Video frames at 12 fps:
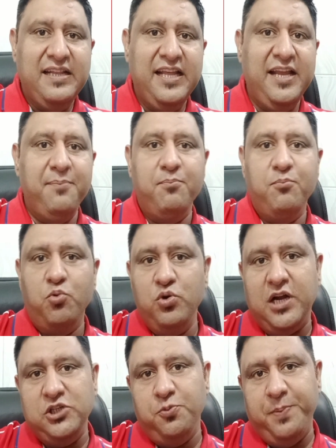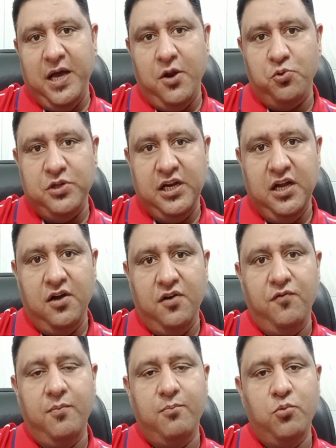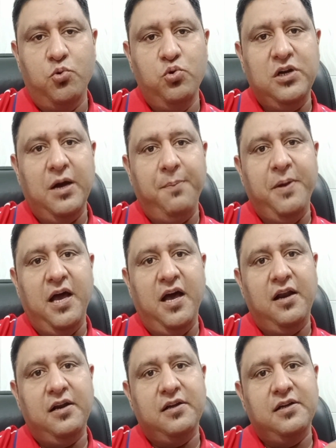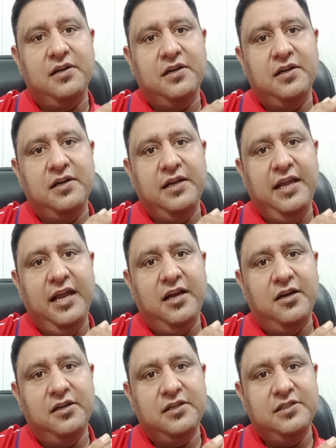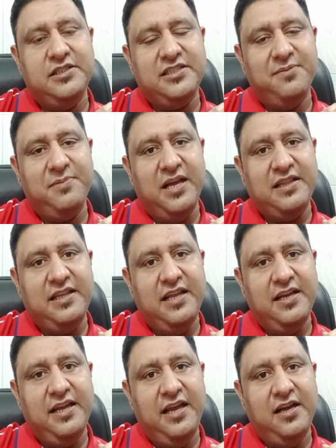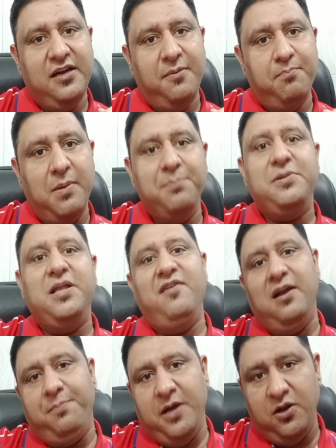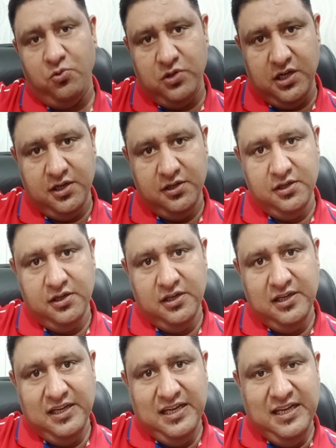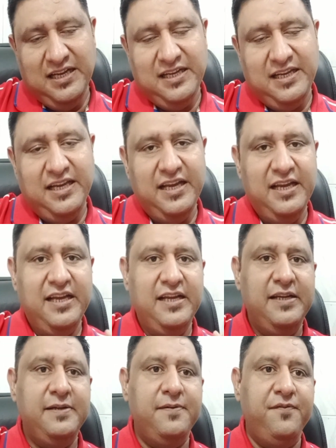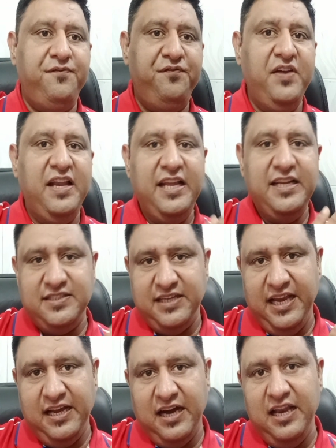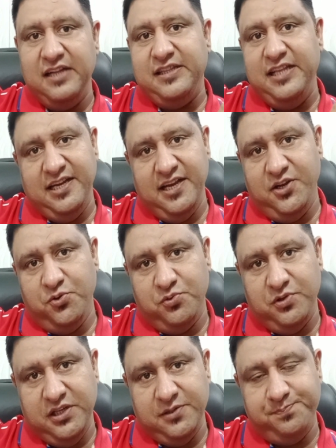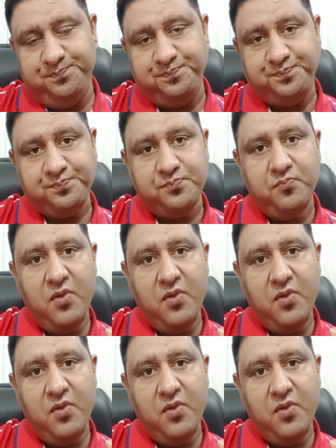देखिए मून का जो प्यार होता है ना वो मून का प्यार एक जिसे हम कहते हैं कि एक ममता वाला प्यार होता है कि फीलिंग्स एक अलग तरीके की होती हैं